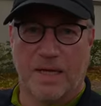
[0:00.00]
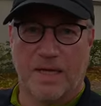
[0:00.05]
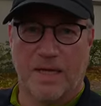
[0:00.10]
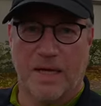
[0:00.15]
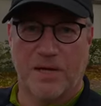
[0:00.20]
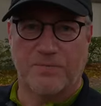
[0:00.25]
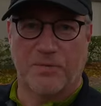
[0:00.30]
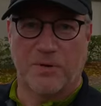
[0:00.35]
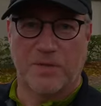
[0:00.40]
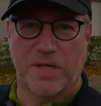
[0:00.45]

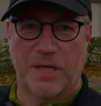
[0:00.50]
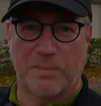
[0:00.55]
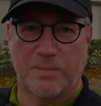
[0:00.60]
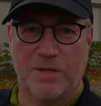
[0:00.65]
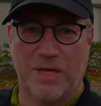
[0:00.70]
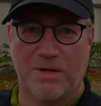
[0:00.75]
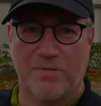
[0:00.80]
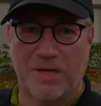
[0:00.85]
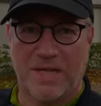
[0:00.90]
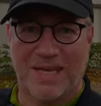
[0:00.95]
Ja, Freunde,
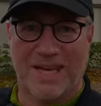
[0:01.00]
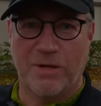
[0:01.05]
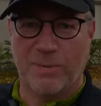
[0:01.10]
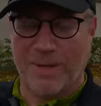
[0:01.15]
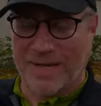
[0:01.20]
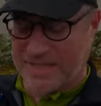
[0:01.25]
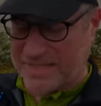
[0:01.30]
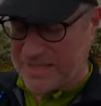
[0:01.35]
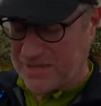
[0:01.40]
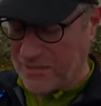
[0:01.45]
mittlerweile
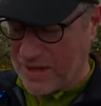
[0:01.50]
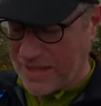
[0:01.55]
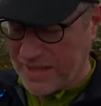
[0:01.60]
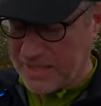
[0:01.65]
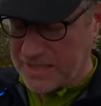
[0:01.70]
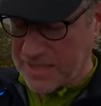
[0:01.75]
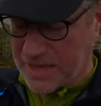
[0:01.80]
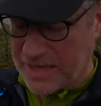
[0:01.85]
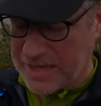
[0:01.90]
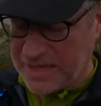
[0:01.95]
Kilometer
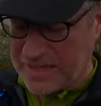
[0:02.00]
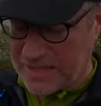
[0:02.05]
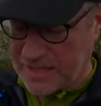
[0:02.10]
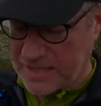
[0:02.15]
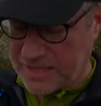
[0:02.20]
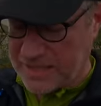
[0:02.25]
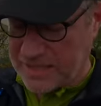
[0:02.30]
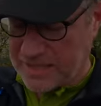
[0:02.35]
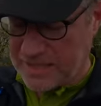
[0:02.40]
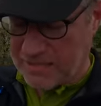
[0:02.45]
32
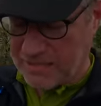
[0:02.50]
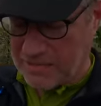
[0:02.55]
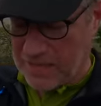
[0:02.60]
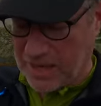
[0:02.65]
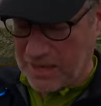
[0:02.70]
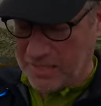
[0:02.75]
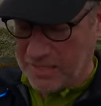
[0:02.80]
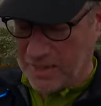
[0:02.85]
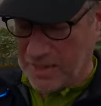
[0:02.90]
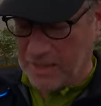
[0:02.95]
jetzt hier. Wir
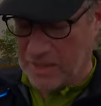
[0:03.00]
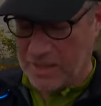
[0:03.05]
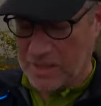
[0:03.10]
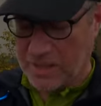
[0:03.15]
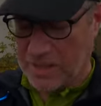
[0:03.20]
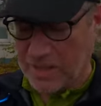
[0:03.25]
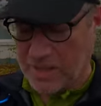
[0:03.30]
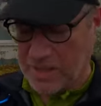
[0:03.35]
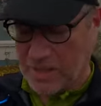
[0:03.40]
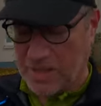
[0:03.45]
haben
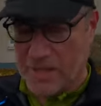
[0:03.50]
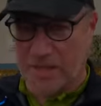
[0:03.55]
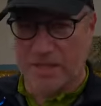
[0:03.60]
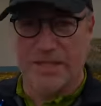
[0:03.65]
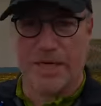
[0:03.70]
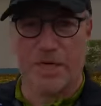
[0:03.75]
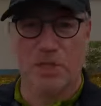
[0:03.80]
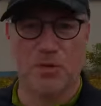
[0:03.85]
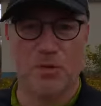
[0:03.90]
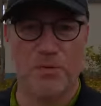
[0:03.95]

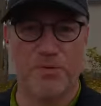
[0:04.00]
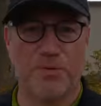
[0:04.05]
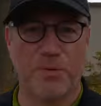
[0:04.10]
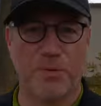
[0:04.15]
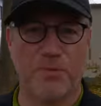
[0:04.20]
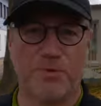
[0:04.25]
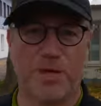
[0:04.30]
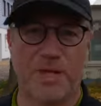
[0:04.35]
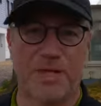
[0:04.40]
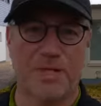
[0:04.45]
6 Stunden
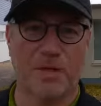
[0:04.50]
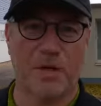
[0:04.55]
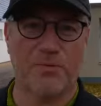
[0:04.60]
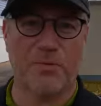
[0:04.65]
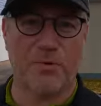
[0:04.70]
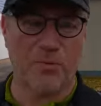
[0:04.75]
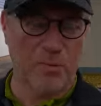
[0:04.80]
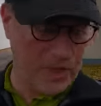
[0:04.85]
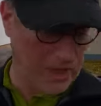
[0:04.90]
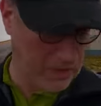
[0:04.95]
45 auf der Uhr